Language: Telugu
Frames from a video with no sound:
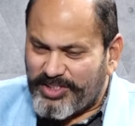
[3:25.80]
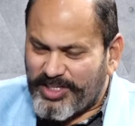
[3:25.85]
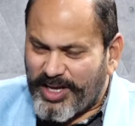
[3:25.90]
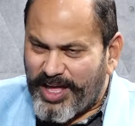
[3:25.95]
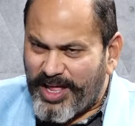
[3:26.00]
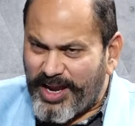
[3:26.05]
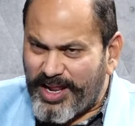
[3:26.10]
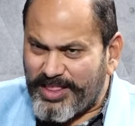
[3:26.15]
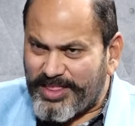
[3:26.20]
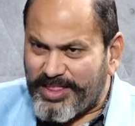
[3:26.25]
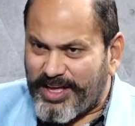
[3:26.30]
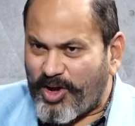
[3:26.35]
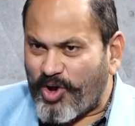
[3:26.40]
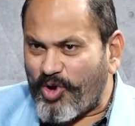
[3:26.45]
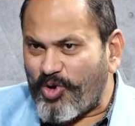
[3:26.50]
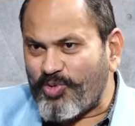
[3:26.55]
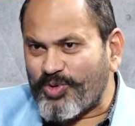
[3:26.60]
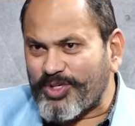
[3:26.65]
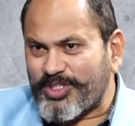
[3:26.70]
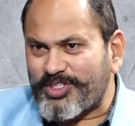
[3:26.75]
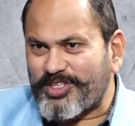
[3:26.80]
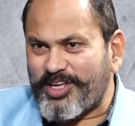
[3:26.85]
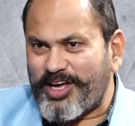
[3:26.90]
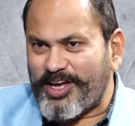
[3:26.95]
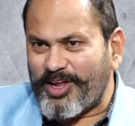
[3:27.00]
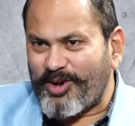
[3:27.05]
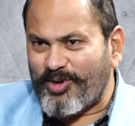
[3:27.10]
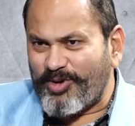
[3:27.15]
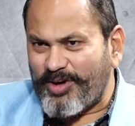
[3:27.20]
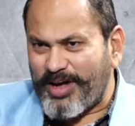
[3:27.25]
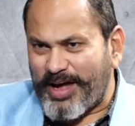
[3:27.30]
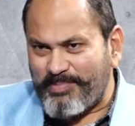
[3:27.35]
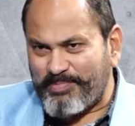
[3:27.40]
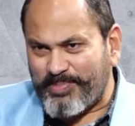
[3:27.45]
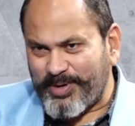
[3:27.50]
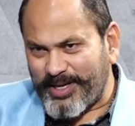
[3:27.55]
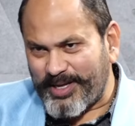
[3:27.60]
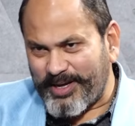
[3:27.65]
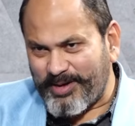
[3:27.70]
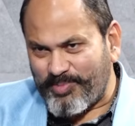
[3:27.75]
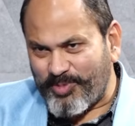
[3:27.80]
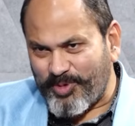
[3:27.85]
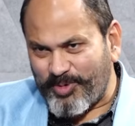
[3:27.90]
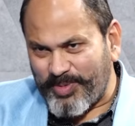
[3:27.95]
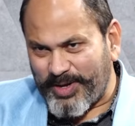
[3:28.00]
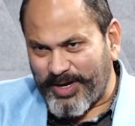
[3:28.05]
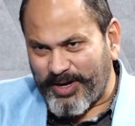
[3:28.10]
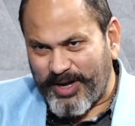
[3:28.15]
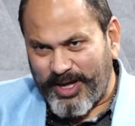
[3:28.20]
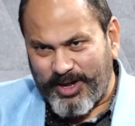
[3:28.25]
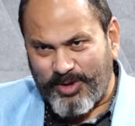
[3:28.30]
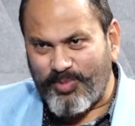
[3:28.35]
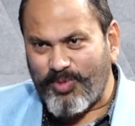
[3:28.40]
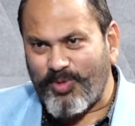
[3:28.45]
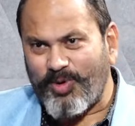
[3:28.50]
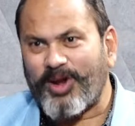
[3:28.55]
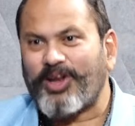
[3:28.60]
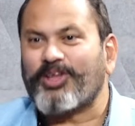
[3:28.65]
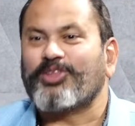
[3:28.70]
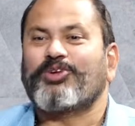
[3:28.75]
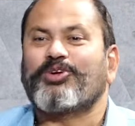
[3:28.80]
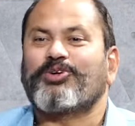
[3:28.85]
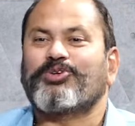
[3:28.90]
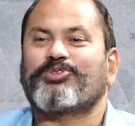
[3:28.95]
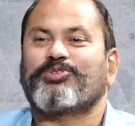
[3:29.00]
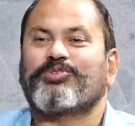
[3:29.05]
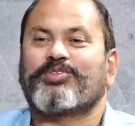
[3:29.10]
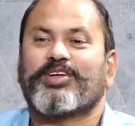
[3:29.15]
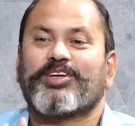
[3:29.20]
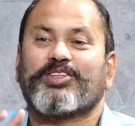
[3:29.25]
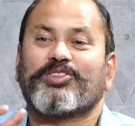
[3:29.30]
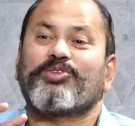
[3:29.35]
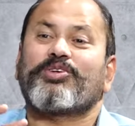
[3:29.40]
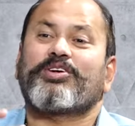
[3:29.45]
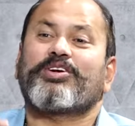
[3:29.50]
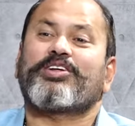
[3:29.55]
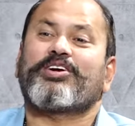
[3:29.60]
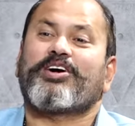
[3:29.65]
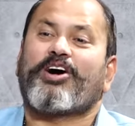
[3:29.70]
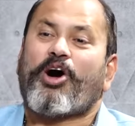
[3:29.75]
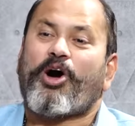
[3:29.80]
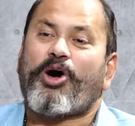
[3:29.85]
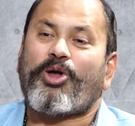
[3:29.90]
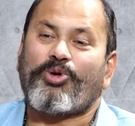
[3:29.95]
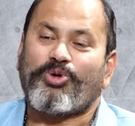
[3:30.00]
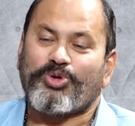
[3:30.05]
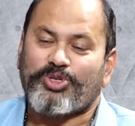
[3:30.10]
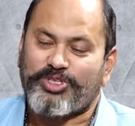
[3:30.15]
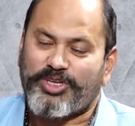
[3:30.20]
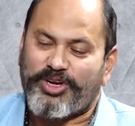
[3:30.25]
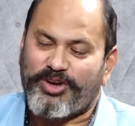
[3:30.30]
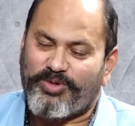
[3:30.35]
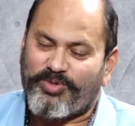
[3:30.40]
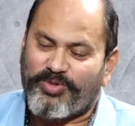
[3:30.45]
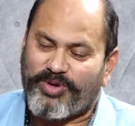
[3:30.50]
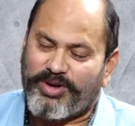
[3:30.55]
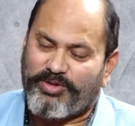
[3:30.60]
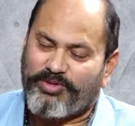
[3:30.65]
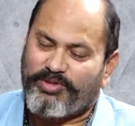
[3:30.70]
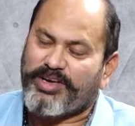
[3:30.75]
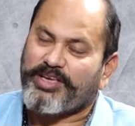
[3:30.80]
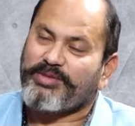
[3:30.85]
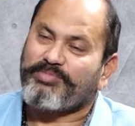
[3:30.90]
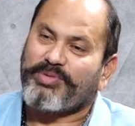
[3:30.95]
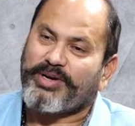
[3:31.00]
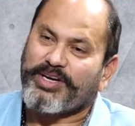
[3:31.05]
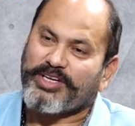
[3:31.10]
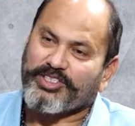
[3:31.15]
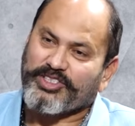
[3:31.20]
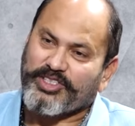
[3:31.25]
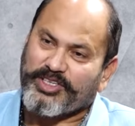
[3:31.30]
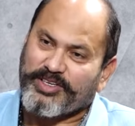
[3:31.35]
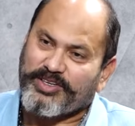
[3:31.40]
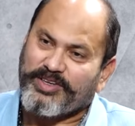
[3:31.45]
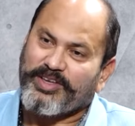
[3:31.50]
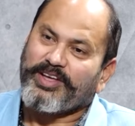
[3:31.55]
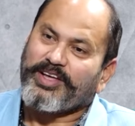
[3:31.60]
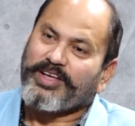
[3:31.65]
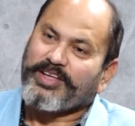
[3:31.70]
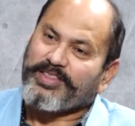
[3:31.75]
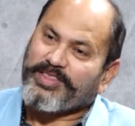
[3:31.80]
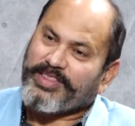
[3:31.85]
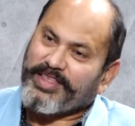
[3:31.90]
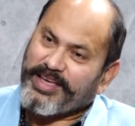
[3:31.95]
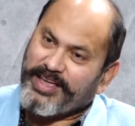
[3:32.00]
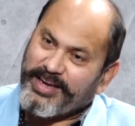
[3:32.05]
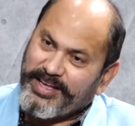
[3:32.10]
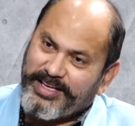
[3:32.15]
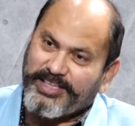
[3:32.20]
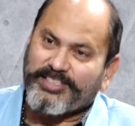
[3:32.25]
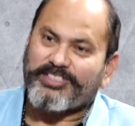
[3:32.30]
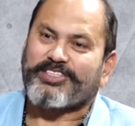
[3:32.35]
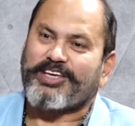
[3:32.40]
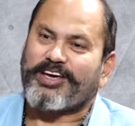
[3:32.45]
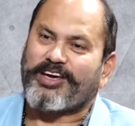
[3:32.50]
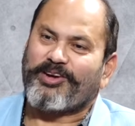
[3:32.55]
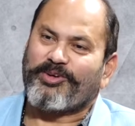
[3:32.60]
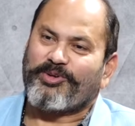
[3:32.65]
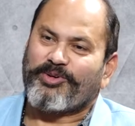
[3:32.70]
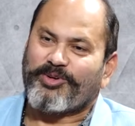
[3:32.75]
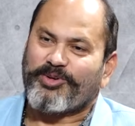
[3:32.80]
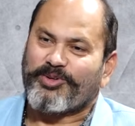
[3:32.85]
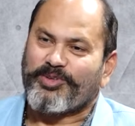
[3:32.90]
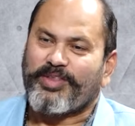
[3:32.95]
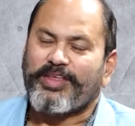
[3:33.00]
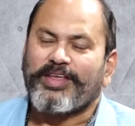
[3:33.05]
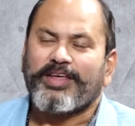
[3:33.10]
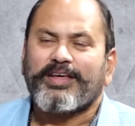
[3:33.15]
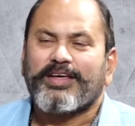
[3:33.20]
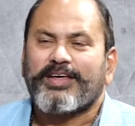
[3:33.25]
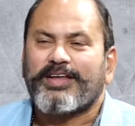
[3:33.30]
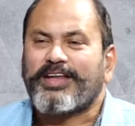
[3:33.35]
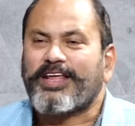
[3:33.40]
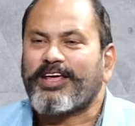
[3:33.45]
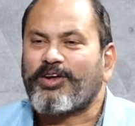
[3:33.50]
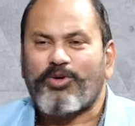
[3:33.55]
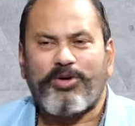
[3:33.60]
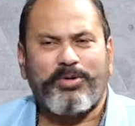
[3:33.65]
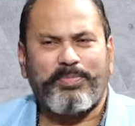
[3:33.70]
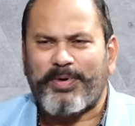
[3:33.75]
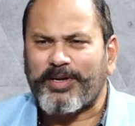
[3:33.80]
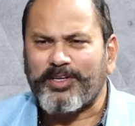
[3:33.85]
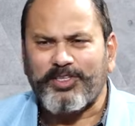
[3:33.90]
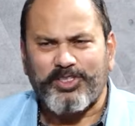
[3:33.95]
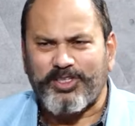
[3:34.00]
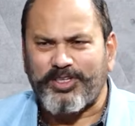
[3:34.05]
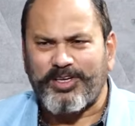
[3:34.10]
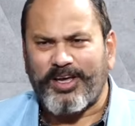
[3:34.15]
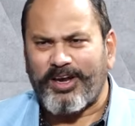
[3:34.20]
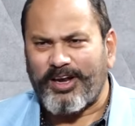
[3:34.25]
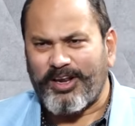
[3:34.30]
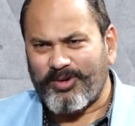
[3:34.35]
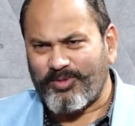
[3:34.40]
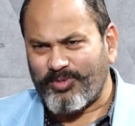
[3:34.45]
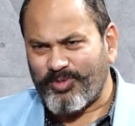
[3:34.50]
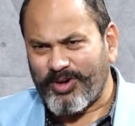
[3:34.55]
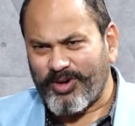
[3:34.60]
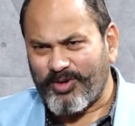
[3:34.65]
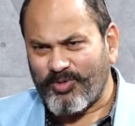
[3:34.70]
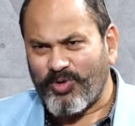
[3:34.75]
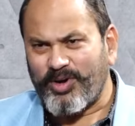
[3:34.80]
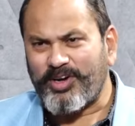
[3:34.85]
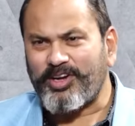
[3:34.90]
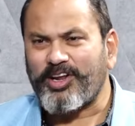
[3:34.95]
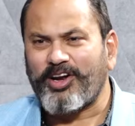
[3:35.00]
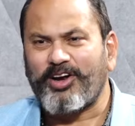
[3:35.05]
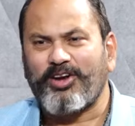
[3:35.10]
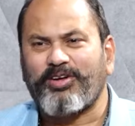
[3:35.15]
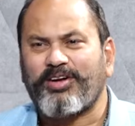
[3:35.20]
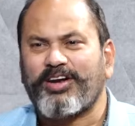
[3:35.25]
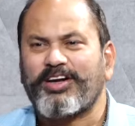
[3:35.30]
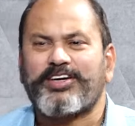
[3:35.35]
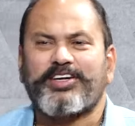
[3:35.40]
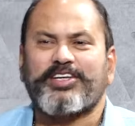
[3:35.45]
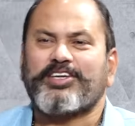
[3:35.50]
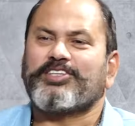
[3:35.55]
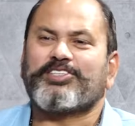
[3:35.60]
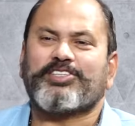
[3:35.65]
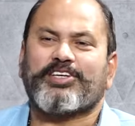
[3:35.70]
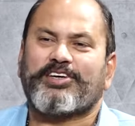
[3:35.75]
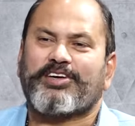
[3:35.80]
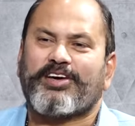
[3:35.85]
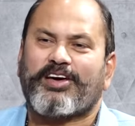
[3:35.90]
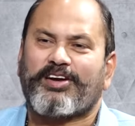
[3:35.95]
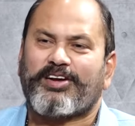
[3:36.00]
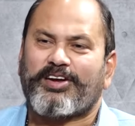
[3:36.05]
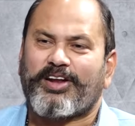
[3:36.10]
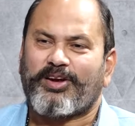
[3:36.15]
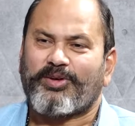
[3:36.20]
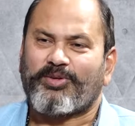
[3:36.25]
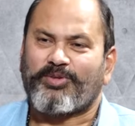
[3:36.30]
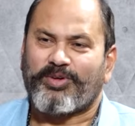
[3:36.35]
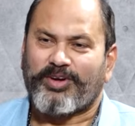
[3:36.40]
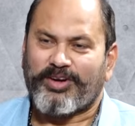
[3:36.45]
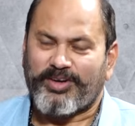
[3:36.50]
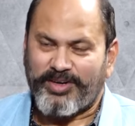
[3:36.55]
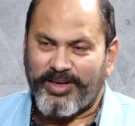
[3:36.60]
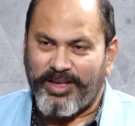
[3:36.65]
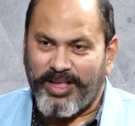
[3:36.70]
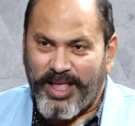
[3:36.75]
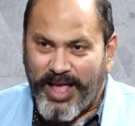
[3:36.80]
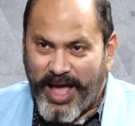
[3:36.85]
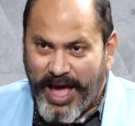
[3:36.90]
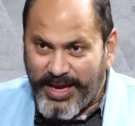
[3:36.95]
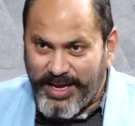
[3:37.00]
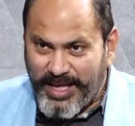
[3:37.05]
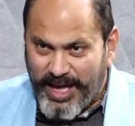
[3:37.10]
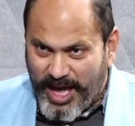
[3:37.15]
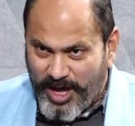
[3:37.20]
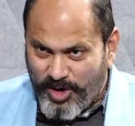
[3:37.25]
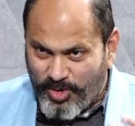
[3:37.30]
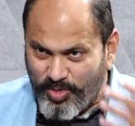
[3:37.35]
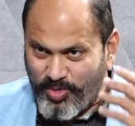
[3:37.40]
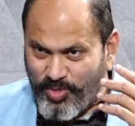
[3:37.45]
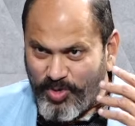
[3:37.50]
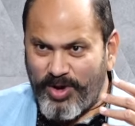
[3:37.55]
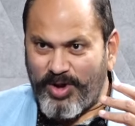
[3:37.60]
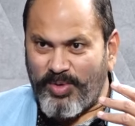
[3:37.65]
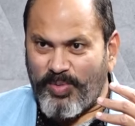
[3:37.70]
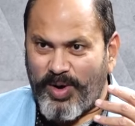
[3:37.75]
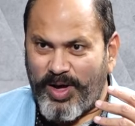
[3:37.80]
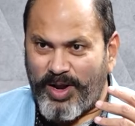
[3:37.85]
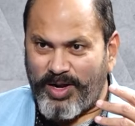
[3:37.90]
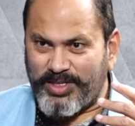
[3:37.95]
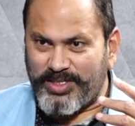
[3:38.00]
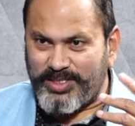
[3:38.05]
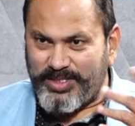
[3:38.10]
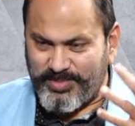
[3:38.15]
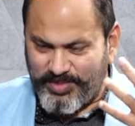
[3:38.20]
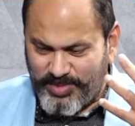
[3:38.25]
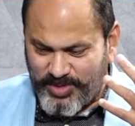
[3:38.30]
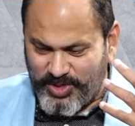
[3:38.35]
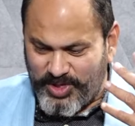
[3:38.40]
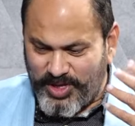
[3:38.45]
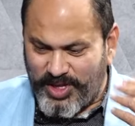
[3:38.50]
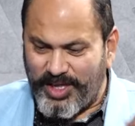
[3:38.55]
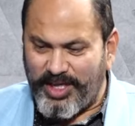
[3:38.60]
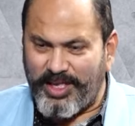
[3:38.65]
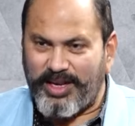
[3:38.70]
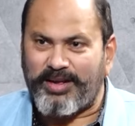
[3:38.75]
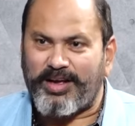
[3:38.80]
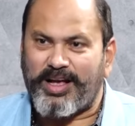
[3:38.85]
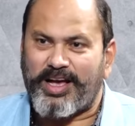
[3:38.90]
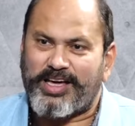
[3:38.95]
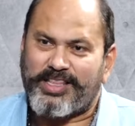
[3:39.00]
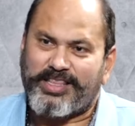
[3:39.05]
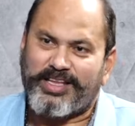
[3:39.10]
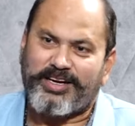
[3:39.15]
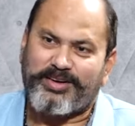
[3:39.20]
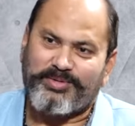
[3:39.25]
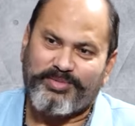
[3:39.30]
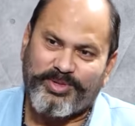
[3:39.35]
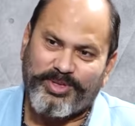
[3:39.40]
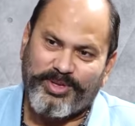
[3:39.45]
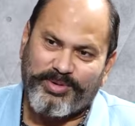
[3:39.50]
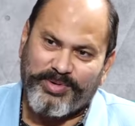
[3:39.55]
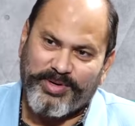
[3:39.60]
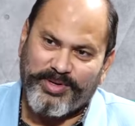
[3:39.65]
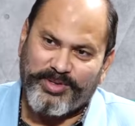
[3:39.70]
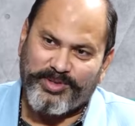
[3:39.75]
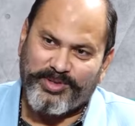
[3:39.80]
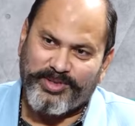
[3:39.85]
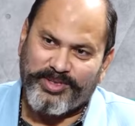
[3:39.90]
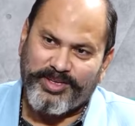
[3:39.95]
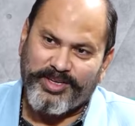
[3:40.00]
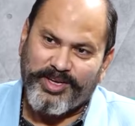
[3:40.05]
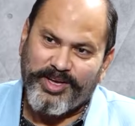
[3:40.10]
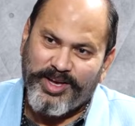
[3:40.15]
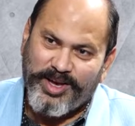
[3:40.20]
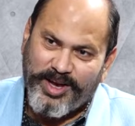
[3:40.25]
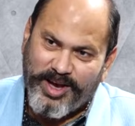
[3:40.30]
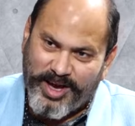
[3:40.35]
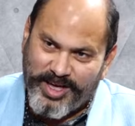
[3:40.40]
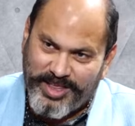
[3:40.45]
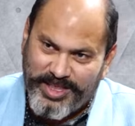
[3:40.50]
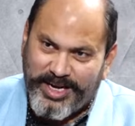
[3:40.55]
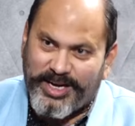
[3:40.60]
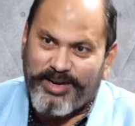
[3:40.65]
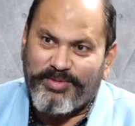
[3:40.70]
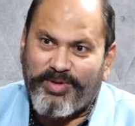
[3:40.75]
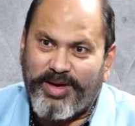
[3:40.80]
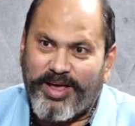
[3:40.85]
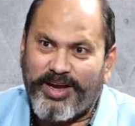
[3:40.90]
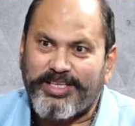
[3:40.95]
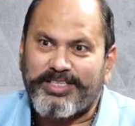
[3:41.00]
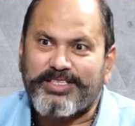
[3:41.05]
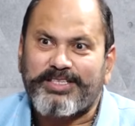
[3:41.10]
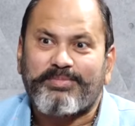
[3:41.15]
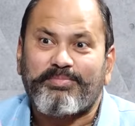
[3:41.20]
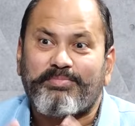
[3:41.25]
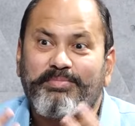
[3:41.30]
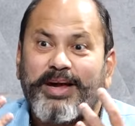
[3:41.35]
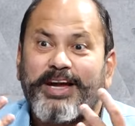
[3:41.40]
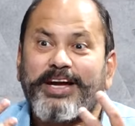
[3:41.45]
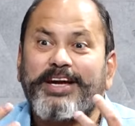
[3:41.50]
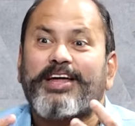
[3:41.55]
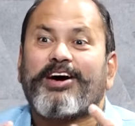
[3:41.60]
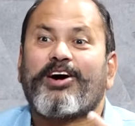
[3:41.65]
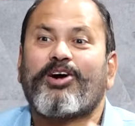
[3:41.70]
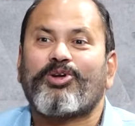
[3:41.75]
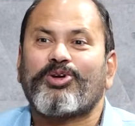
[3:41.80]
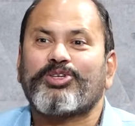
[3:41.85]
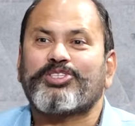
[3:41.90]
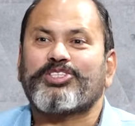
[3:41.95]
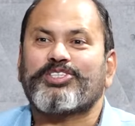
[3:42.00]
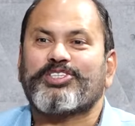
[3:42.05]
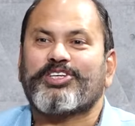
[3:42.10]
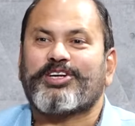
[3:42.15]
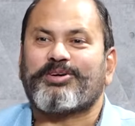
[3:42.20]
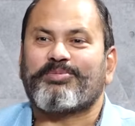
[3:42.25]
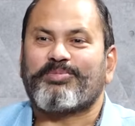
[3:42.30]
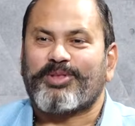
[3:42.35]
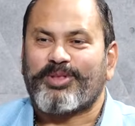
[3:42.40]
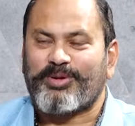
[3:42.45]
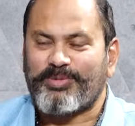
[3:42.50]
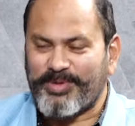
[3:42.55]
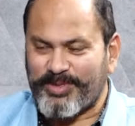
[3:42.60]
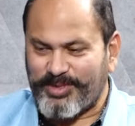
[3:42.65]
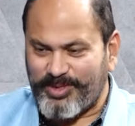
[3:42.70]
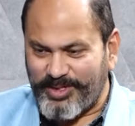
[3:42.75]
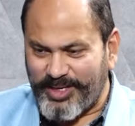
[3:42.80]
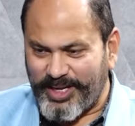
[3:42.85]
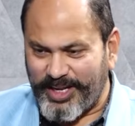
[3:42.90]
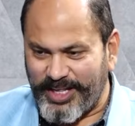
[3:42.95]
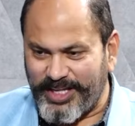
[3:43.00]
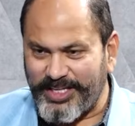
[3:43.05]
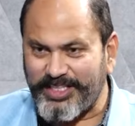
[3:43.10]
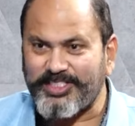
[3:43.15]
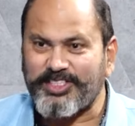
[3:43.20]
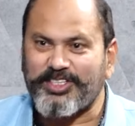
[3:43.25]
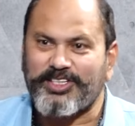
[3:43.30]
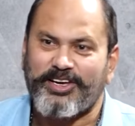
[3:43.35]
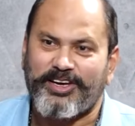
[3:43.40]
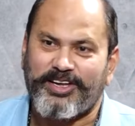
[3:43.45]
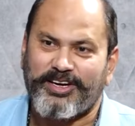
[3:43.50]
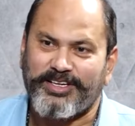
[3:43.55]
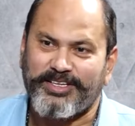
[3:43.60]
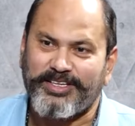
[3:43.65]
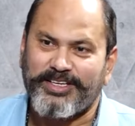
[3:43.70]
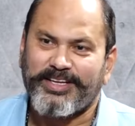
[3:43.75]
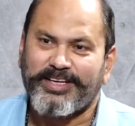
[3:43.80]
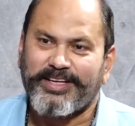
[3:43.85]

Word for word: చాలా తక్కువ స్థాయిలో అప్పటికప్పుడు మనకు అనుభవాలు ఎదురవుతుంటాయి ఎందుకంటే ఆలోచనలకు ఉన్న వైబ్రేషన్ తేలిక స్థాయిలో ఉంటుంది నేను ఒక పని చేయాలనుకున్నాను వంటిల్లో వెళ్ళి టీ చేయాలని అనుకున్నాను అని అనుకోవడం ఆలస్యం శరీరం కదలడం మొదలు పెడుతుంది కదలడం ఆలస్యం మైండ్ ఆలోచన చేయడం మొదలు పెడుతుంది నేను ఏం చేయాలి